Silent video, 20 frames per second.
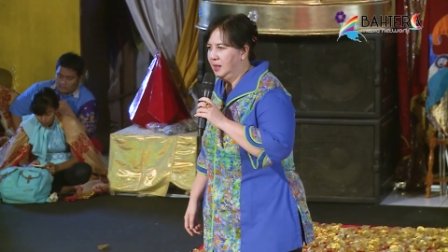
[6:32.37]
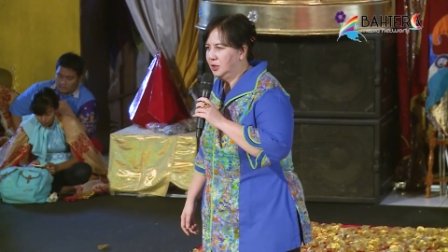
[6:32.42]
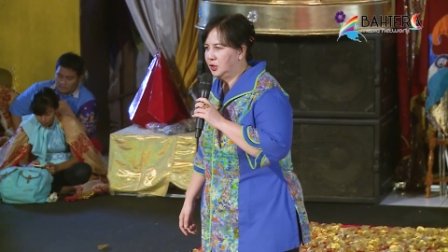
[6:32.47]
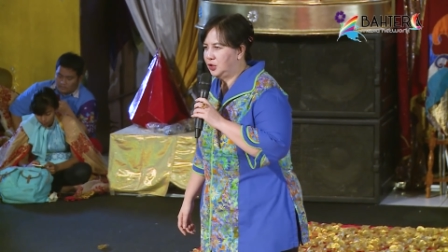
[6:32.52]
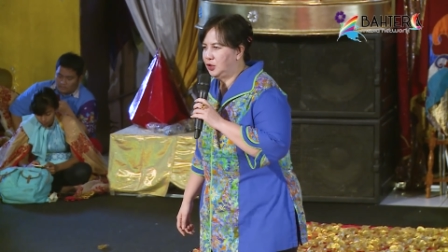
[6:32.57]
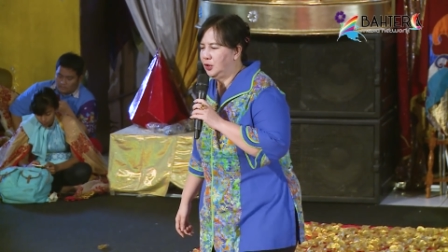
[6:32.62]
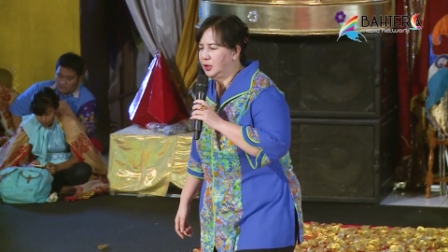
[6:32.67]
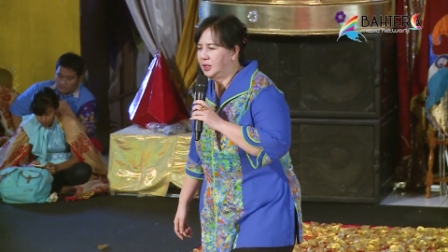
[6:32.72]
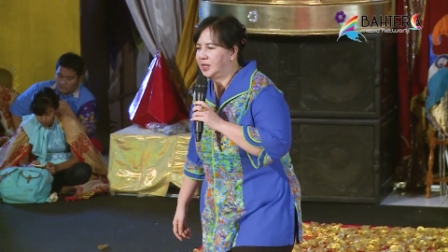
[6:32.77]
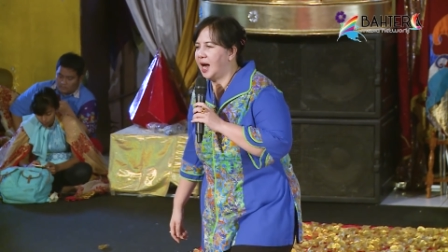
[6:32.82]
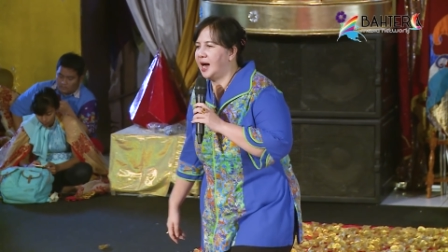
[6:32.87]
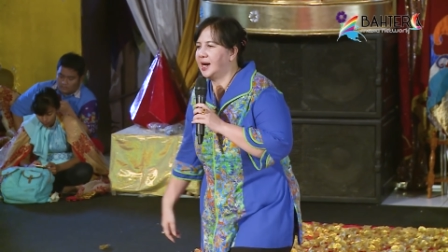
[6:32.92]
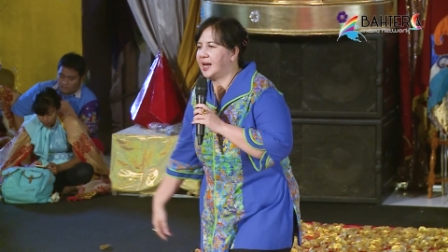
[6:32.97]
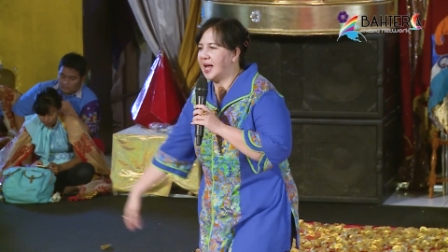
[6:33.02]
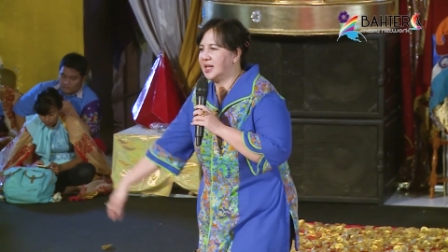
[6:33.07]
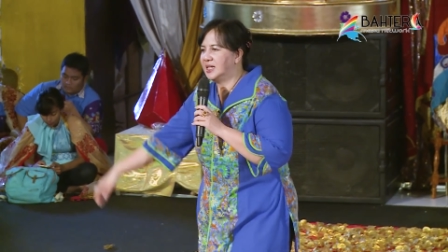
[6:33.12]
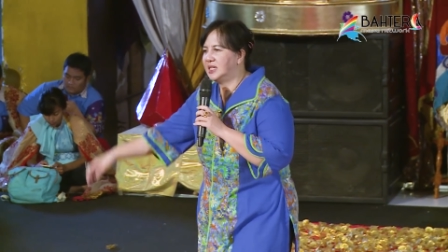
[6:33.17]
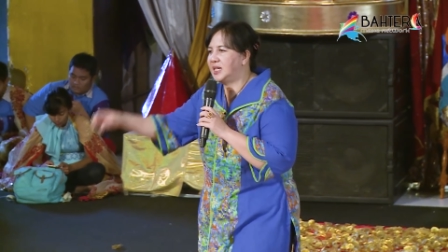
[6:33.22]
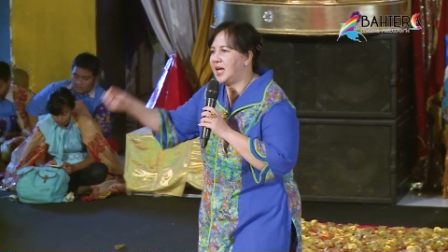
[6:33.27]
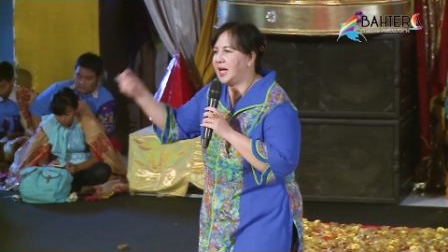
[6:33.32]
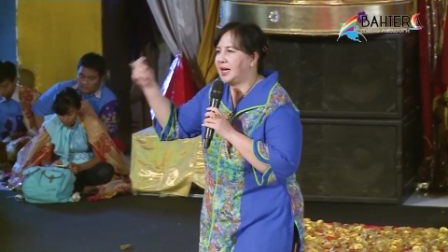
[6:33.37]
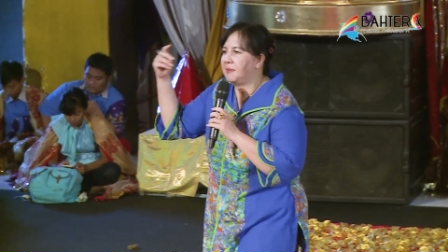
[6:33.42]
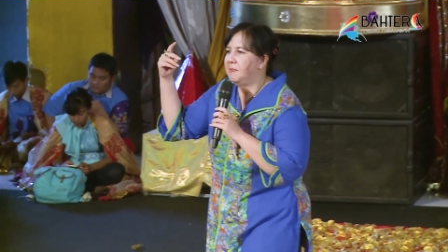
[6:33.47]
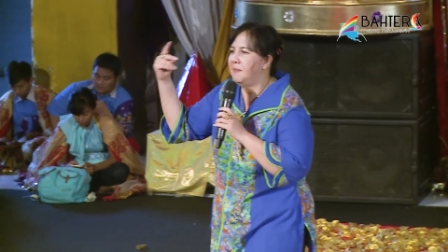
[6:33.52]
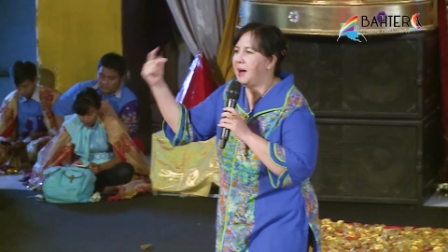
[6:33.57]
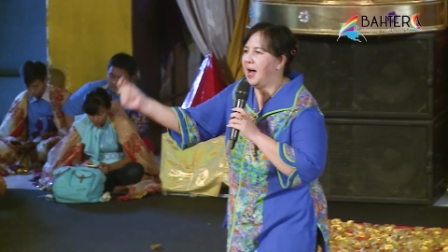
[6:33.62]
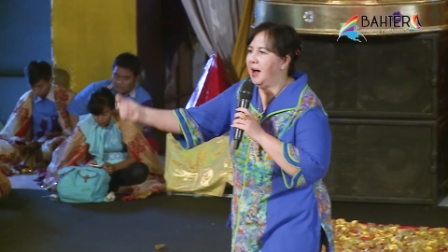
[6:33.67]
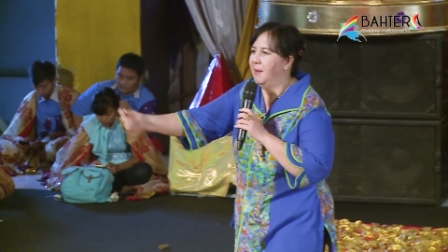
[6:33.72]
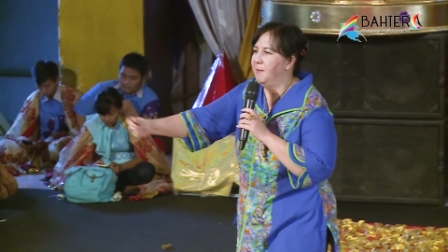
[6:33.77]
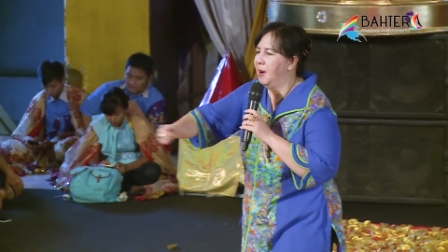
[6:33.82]
Saudara Jack
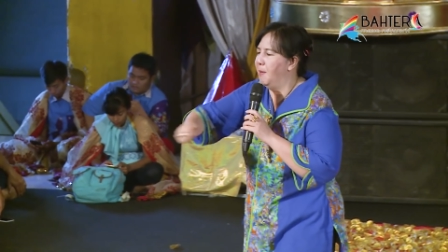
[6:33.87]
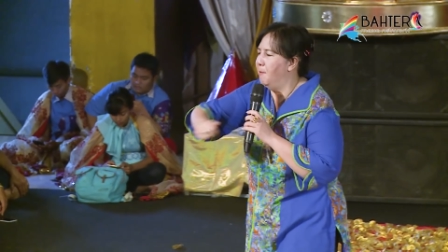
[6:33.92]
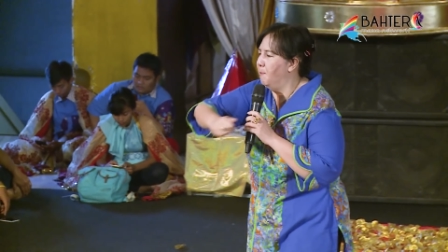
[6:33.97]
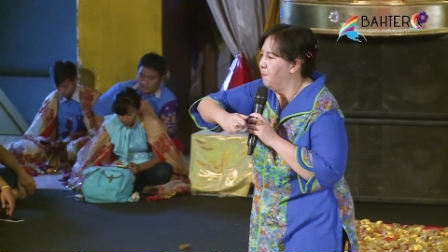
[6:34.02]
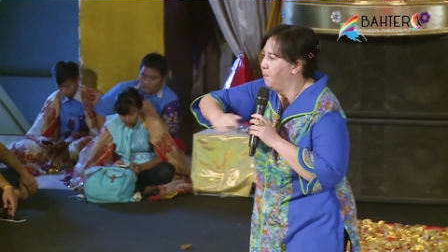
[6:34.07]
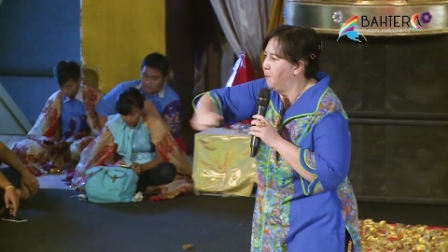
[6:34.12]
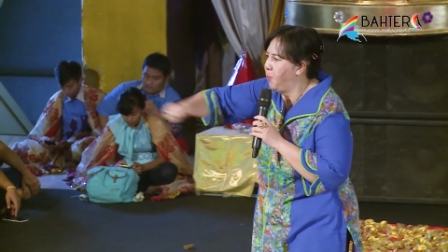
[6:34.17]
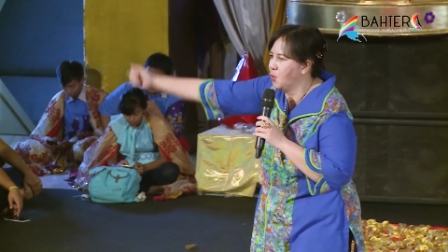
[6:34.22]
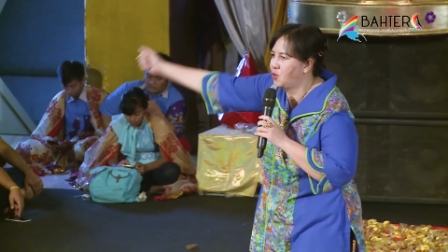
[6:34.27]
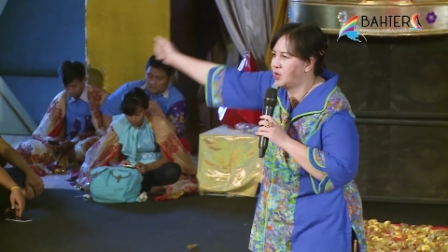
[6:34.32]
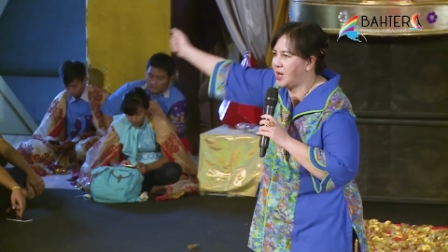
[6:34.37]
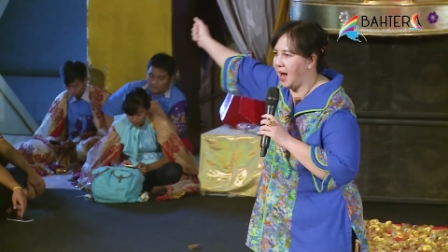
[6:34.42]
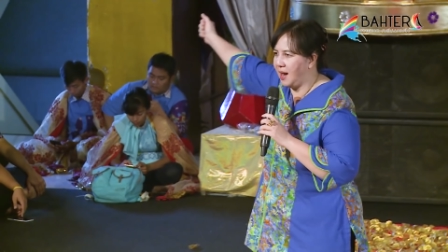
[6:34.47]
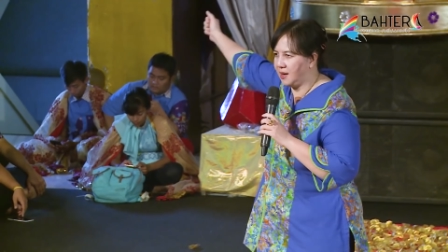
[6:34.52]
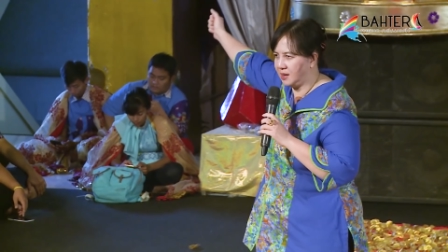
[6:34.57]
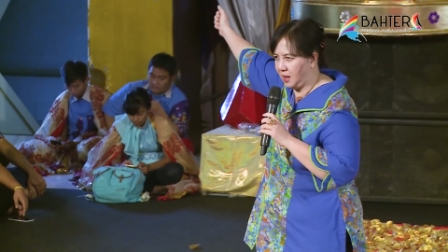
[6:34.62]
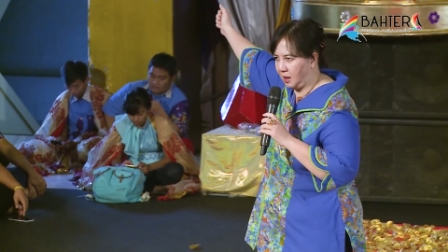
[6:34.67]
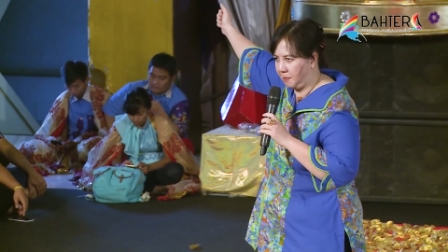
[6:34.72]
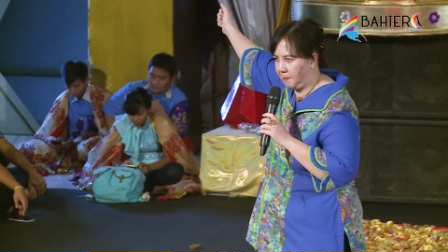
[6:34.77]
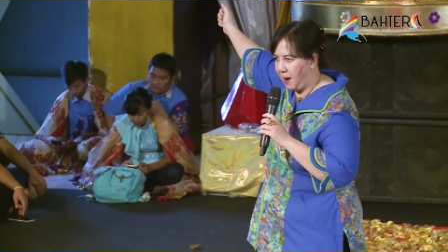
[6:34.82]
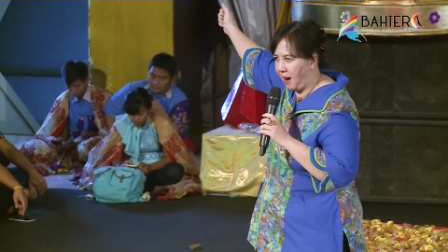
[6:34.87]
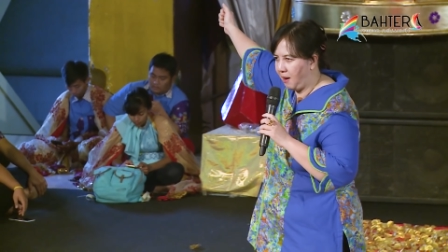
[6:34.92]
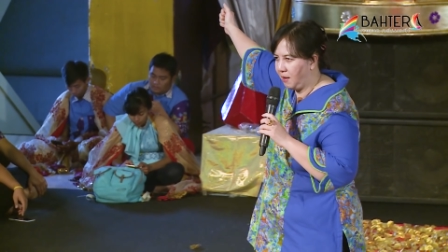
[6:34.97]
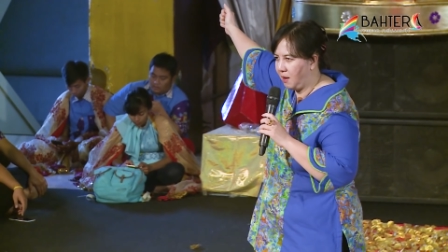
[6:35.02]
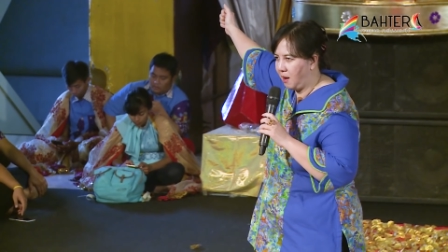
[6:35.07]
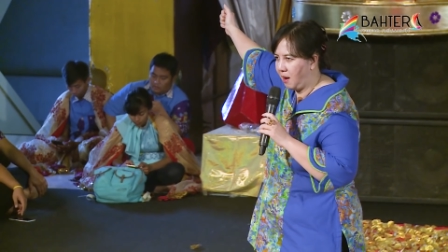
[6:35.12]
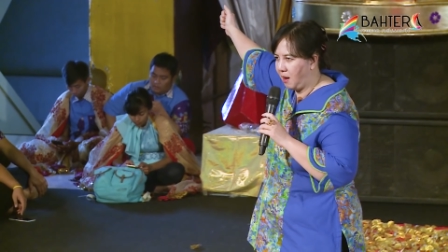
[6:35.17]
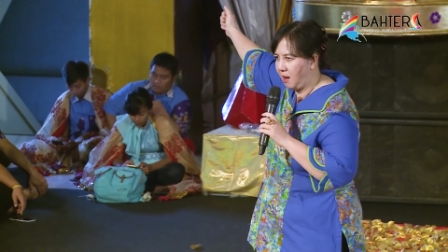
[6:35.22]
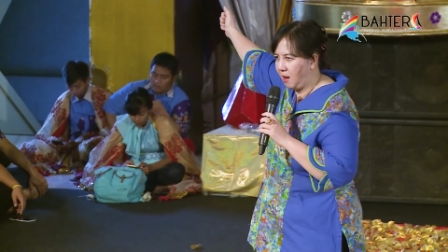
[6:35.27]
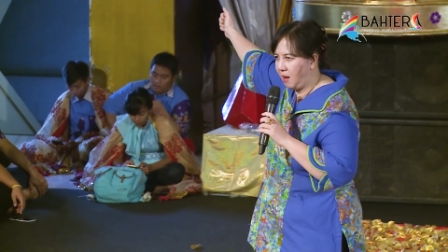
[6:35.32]
Ma membuka
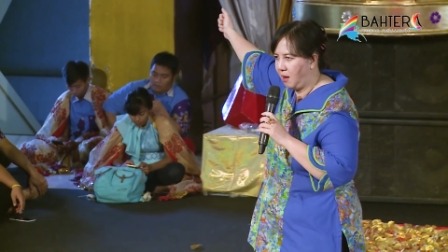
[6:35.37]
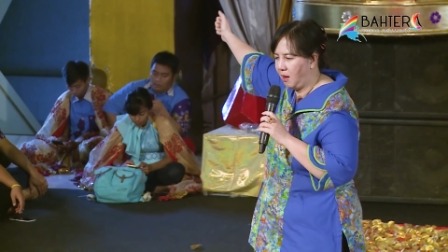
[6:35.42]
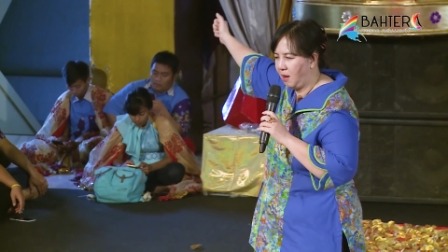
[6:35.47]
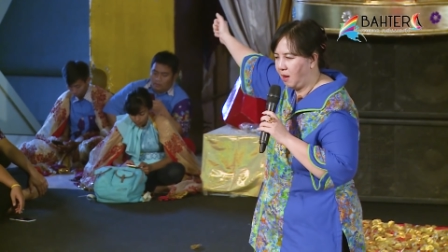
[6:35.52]
gerbangnya.